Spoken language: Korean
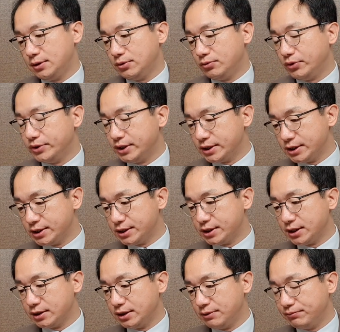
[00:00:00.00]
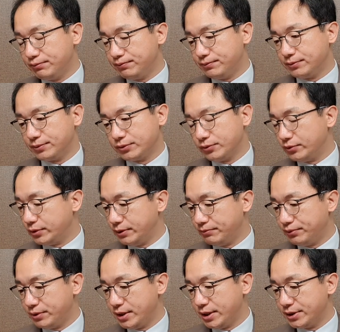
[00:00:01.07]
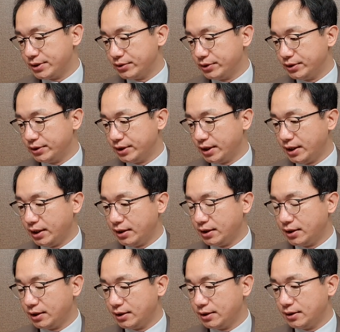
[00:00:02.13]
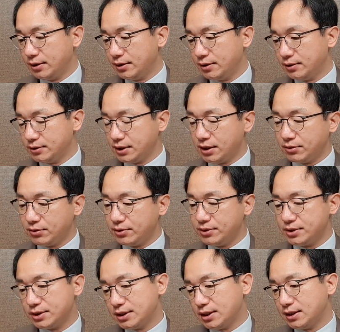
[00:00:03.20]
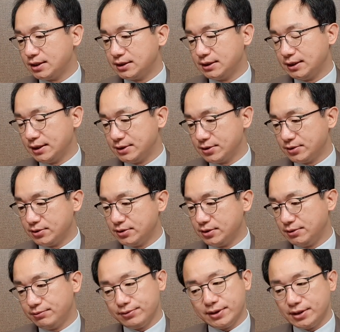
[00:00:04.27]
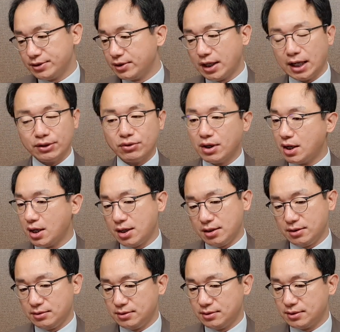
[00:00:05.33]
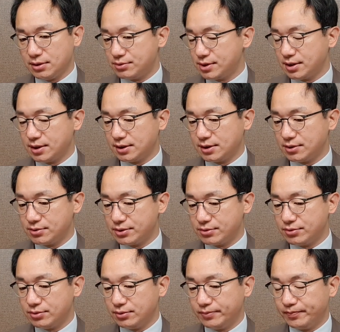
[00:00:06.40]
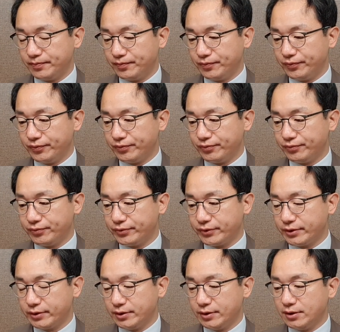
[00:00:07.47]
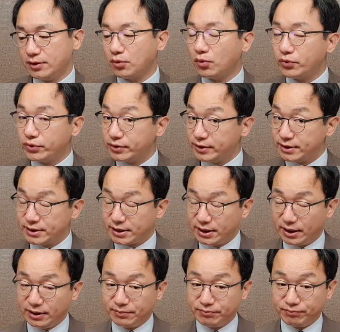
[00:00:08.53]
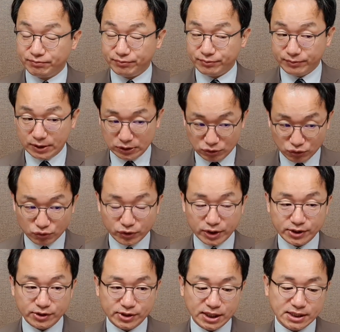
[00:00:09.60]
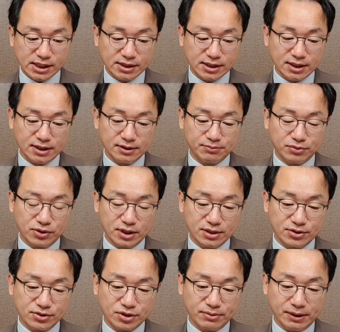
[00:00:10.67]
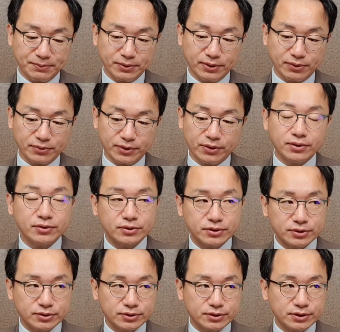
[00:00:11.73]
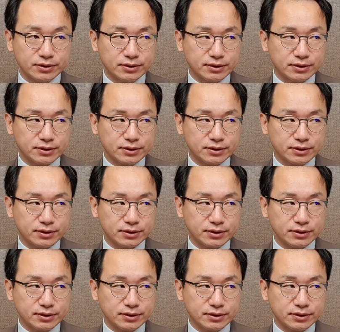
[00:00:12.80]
원자재 시장은 인, 플레이션인데 채권 시장에서는 인플레이션 안화라고 생각하고 있고 음, 오늘 이제 중국에서 생산자 물가지수가 발표되고요. 음,